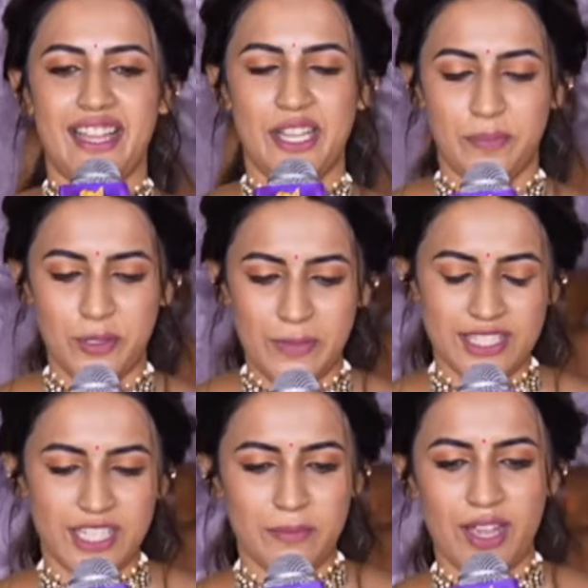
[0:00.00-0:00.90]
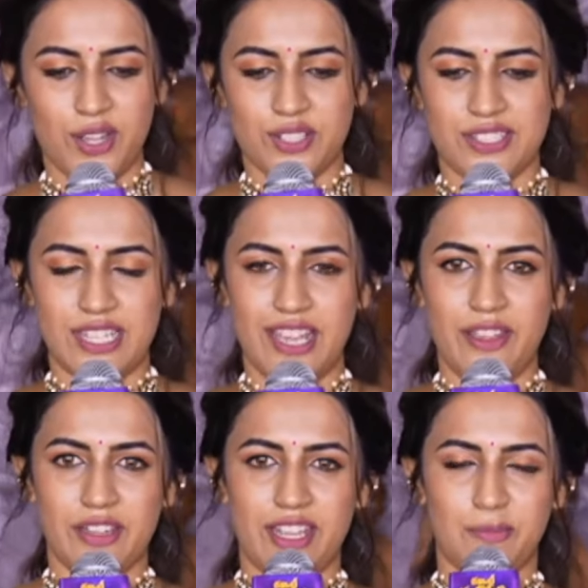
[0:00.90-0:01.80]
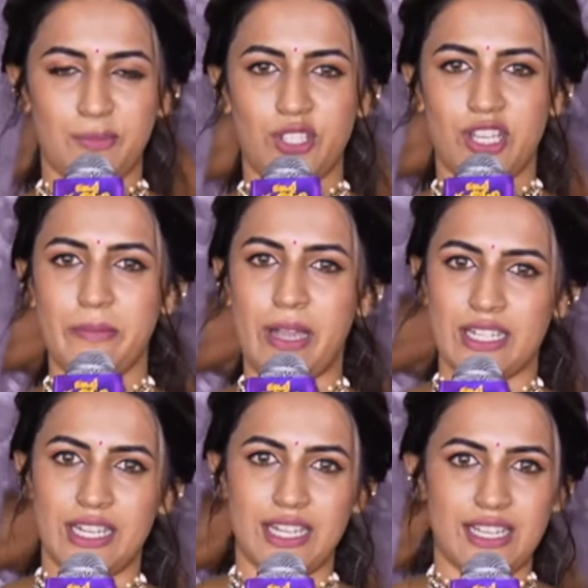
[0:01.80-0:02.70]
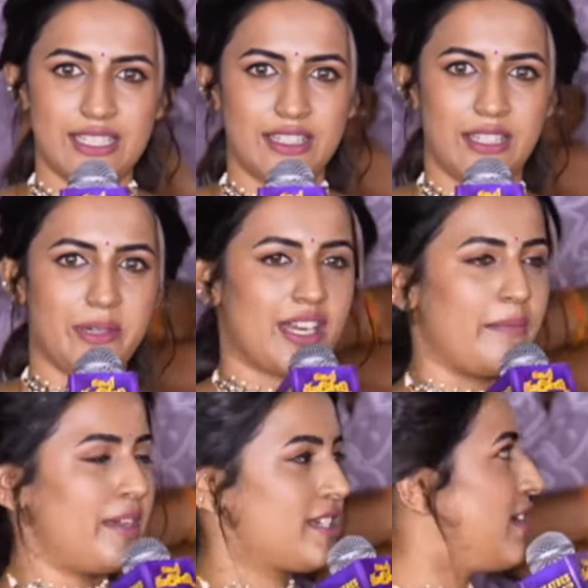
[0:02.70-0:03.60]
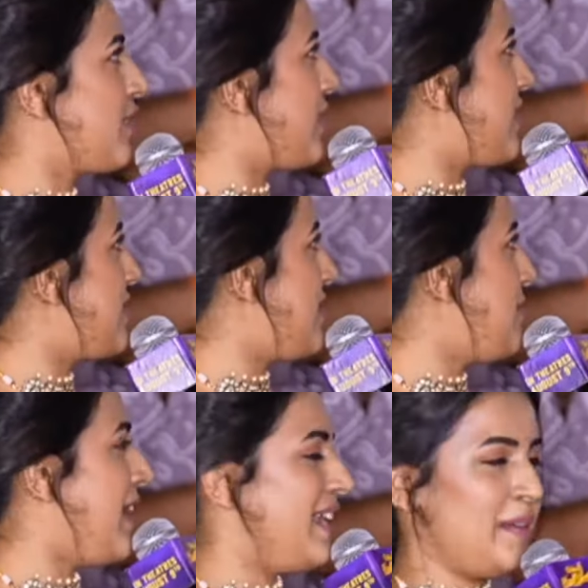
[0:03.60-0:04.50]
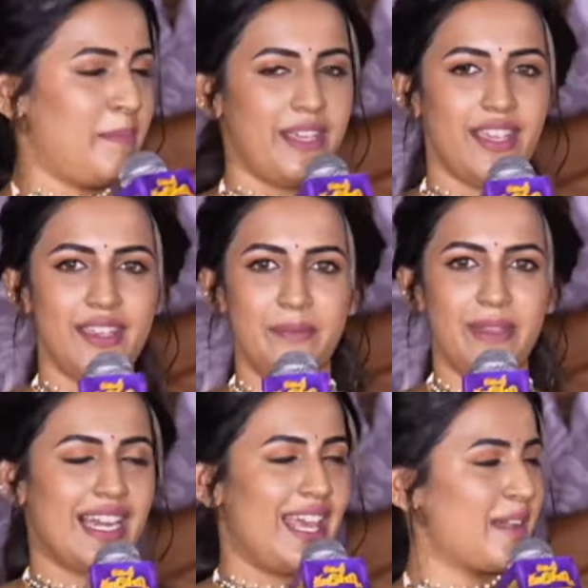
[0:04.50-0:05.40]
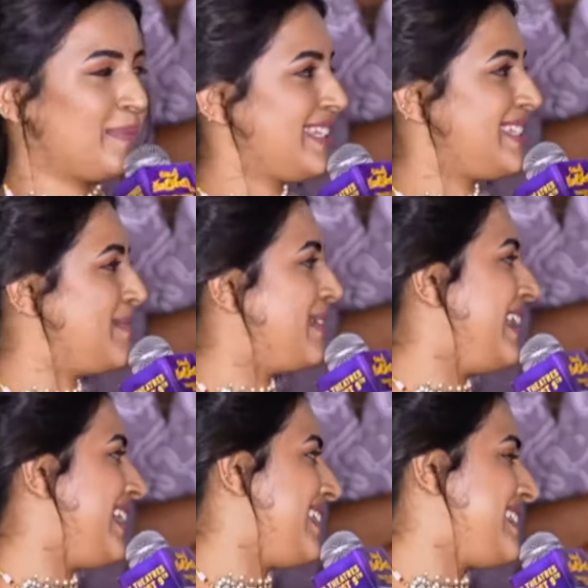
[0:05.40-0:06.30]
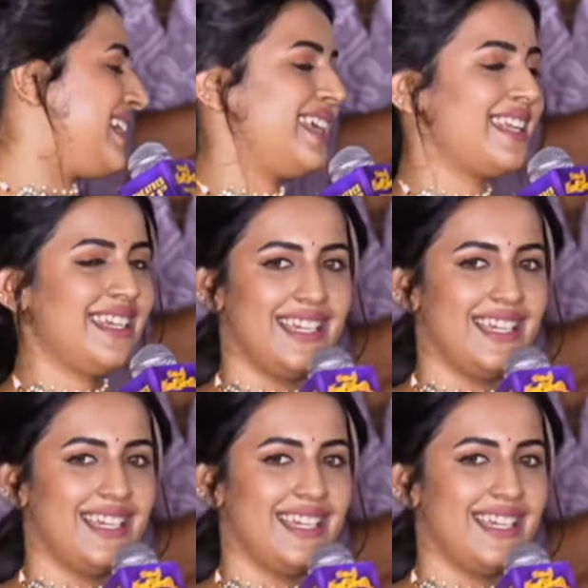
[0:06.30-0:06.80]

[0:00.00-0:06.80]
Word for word: ఇప్పుడు మా సినిమాకి వస్తే నేను ముందుగా మాట్లాడాల్సింది మా రమేష్ గారి గురించి మా ఈపీ e మీరు లేకపోతే సినిమా లేదు సార్